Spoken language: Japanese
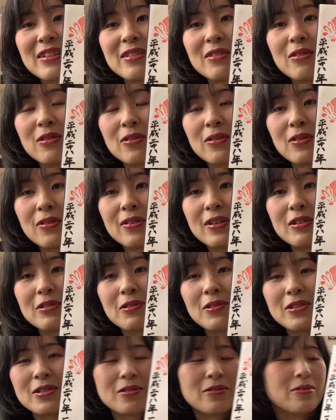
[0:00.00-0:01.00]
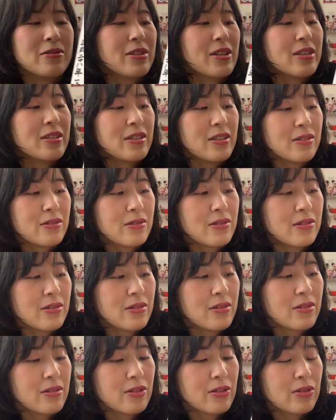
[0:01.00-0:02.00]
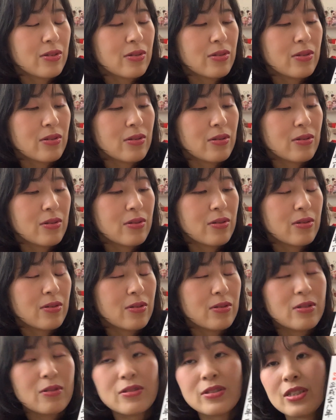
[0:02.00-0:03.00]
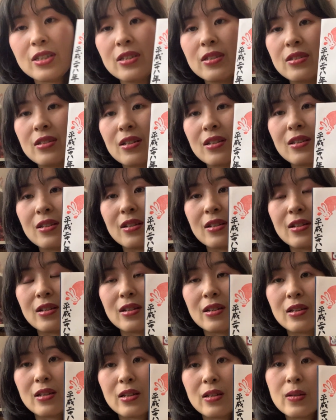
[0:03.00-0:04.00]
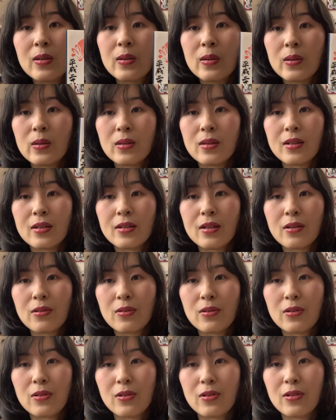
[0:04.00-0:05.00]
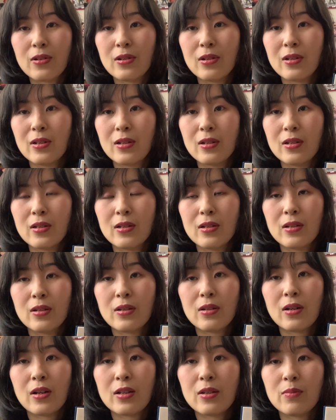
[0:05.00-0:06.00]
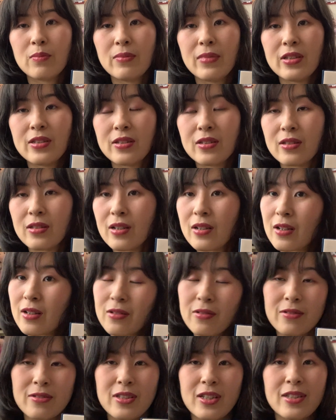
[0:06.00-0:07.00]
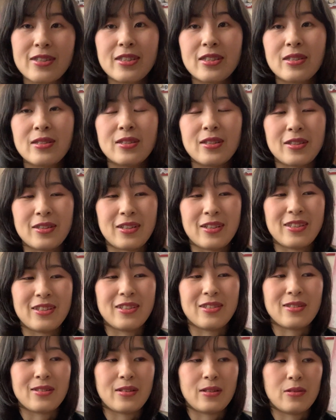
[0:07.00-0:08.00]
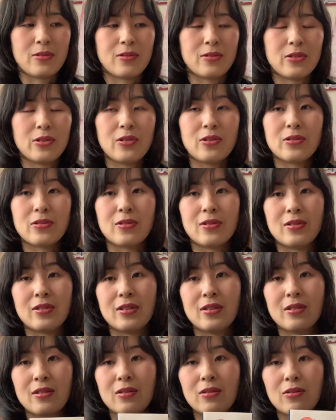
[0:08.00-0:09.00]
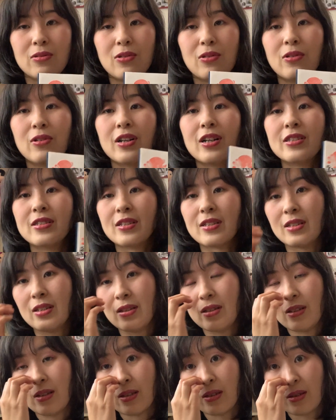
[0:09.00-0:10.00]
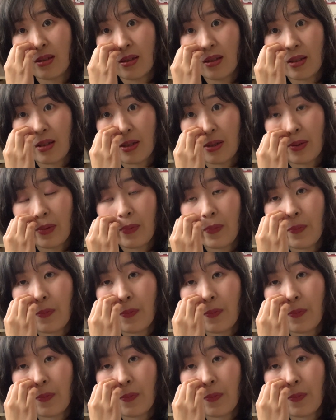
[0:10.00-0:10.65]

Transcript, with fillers: ここはうさぎの神社で、で、結構、めっちゃでかくない神社なんですけど京都の岡崎にあって